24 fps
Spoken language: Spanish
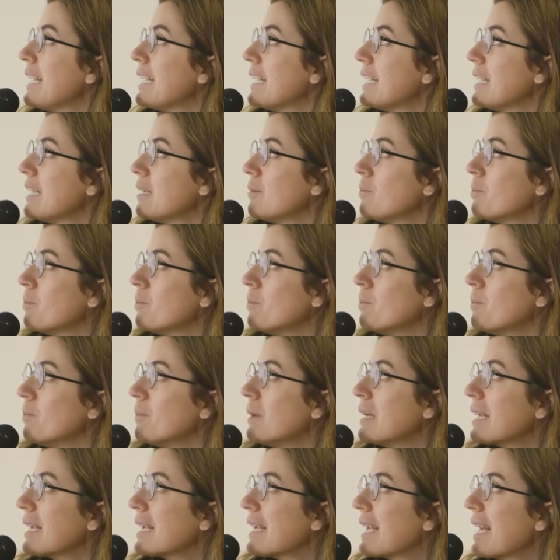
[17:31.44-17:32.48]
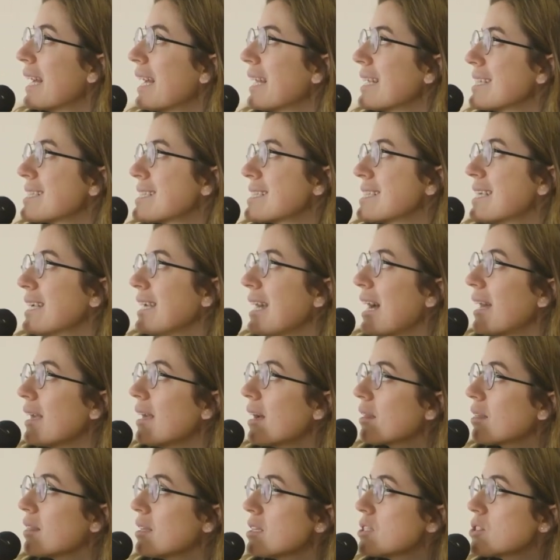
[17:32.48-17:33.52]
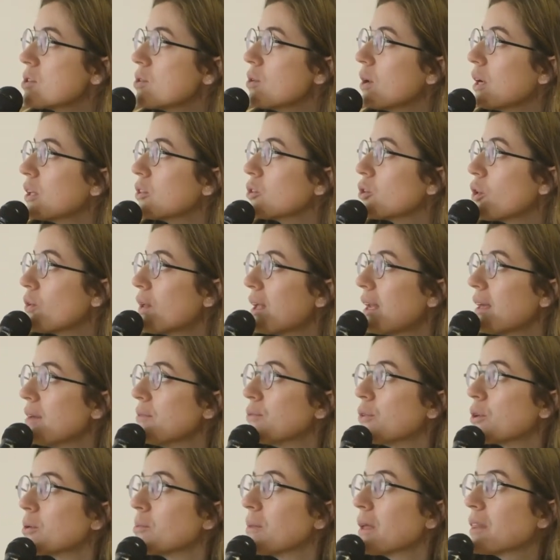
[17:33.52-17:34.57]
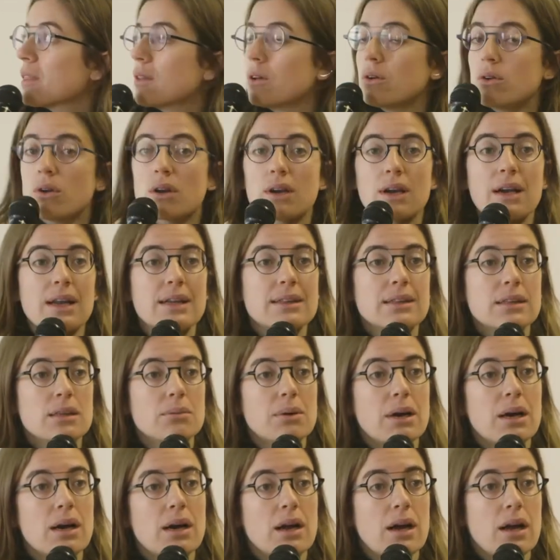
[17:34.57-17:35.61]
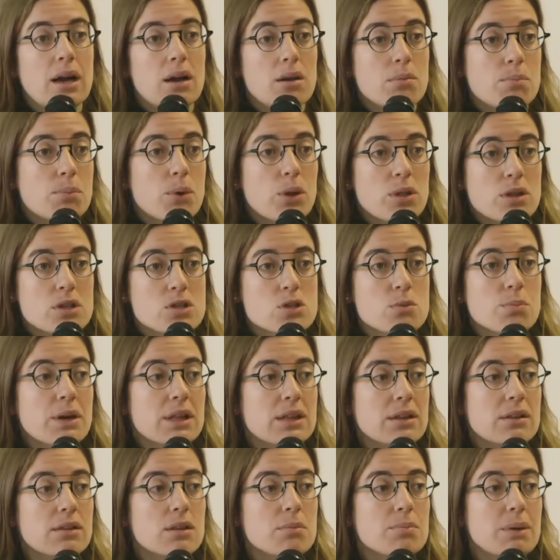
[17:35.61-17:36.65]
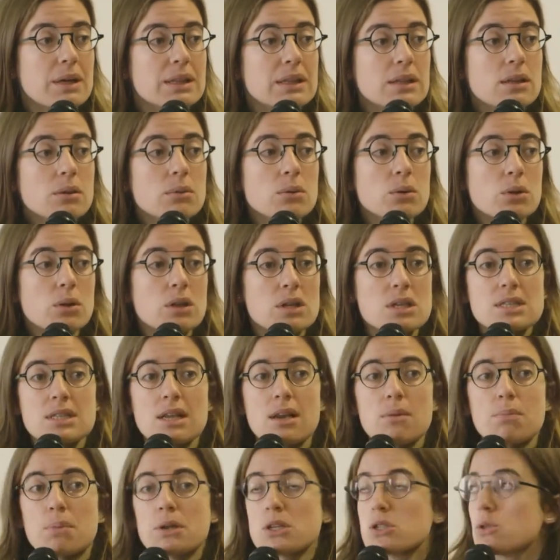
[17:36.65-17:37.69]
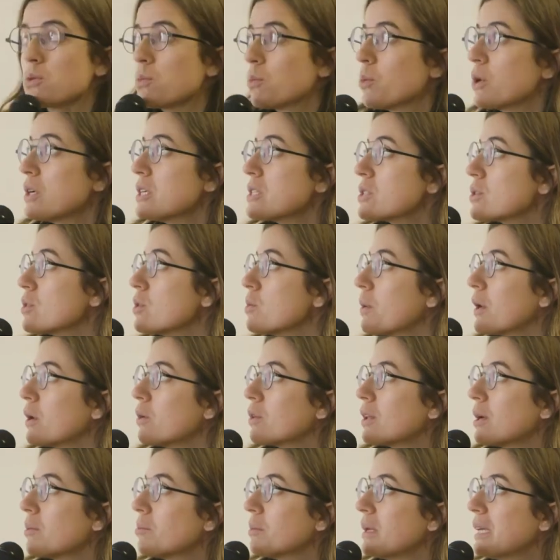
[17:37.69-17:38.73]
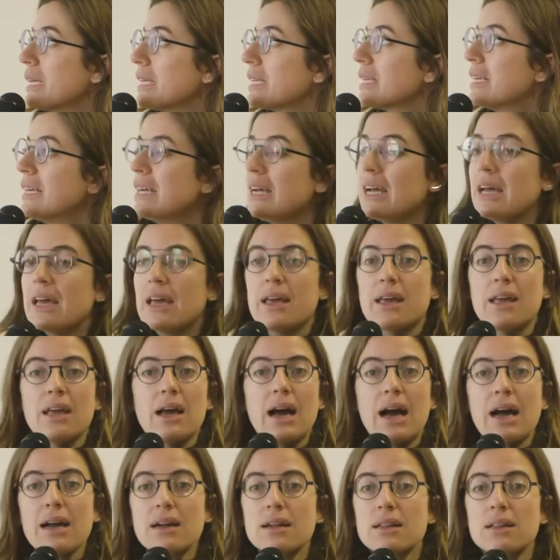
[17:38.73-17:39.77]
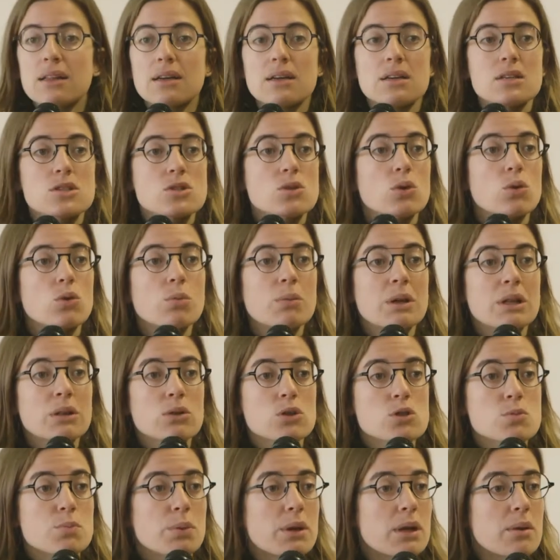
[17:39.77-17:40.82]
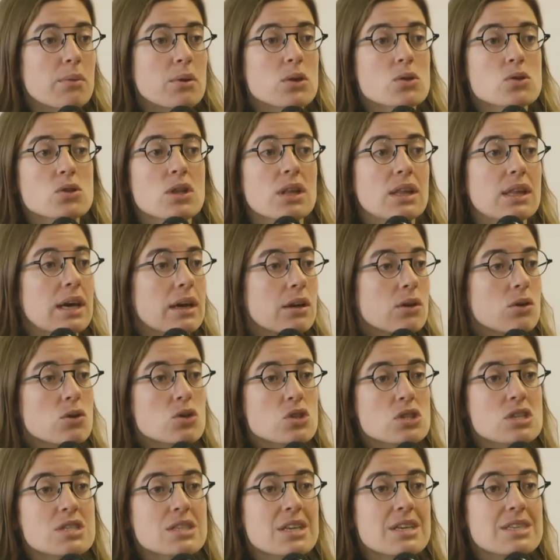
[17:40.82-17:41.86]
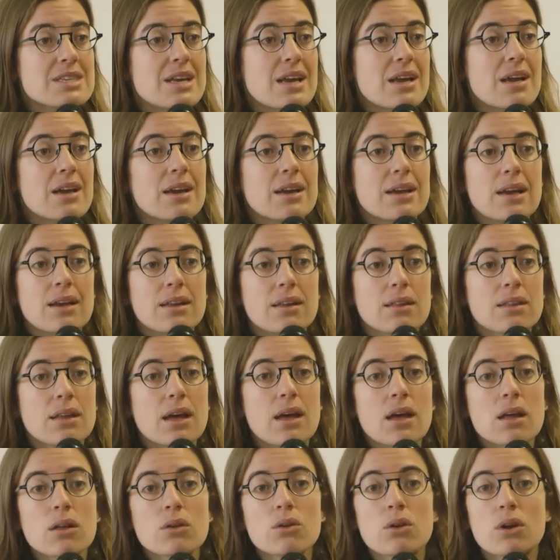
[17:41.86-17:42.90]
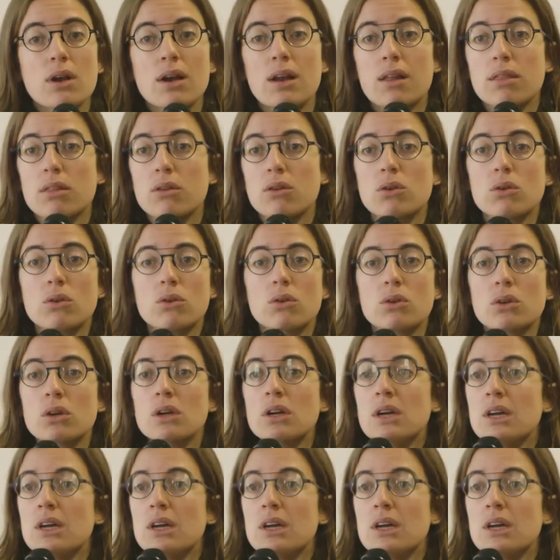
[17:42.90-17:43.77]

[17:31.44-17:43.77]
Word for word: Em, si hay acceso a toda la información relativa al proceso participativo, desde el presupuesto, pero también eh, actas, documentos previos de diagnosis que se hayan realizado, relación